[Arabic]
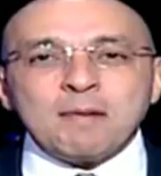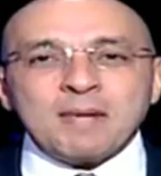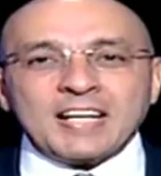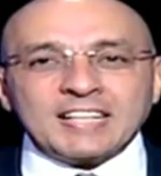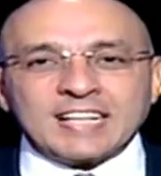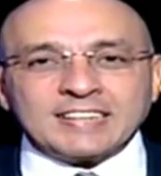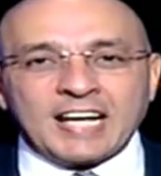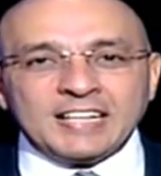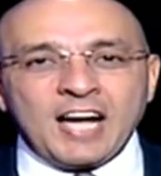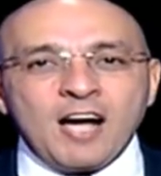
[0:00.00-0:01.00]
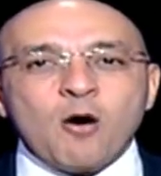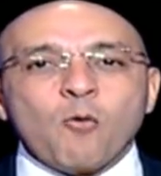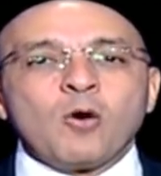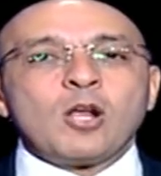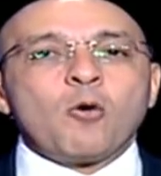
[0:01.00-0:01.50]
المدرسه الثانيه
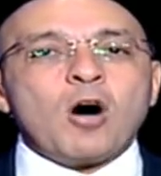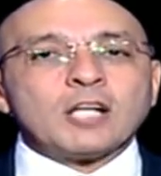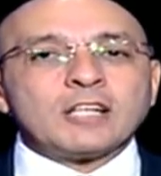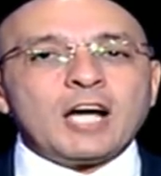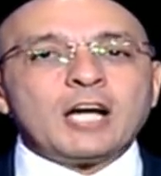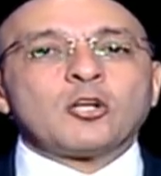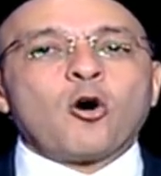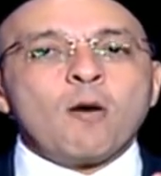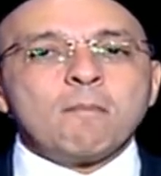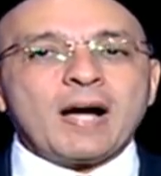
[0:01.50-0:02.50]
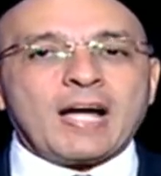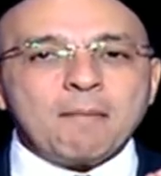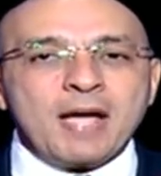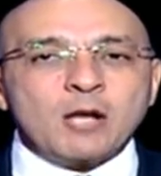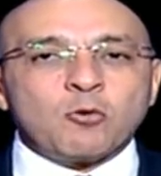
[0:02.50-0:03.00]
واللي واضح ان هم
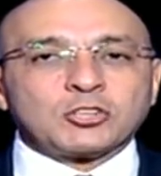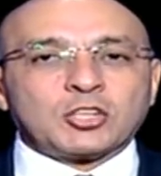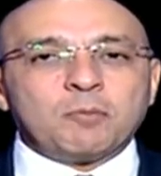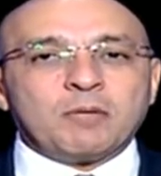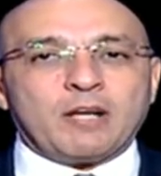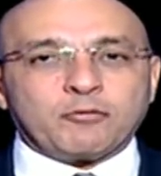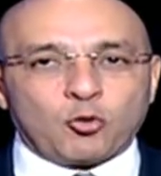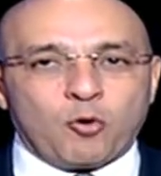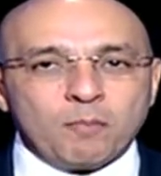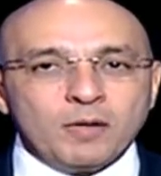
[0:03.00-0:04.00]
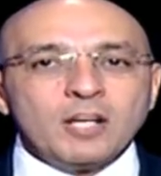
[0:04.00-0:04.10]
كمان واثقين من نفسهم